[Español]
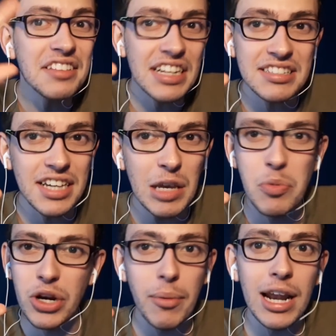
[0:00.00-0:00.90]
hay 3
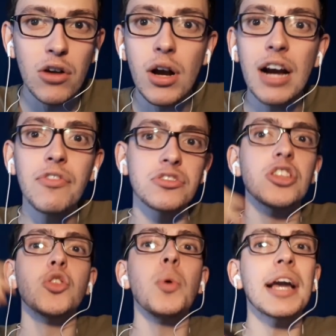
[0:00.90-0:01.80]
equipos nada más la CONCACAF, o
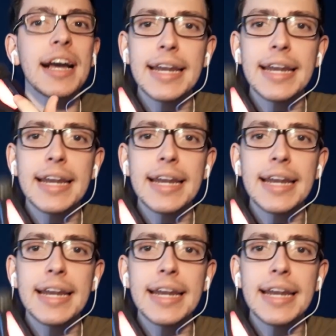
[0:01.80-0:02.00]
sea tuve que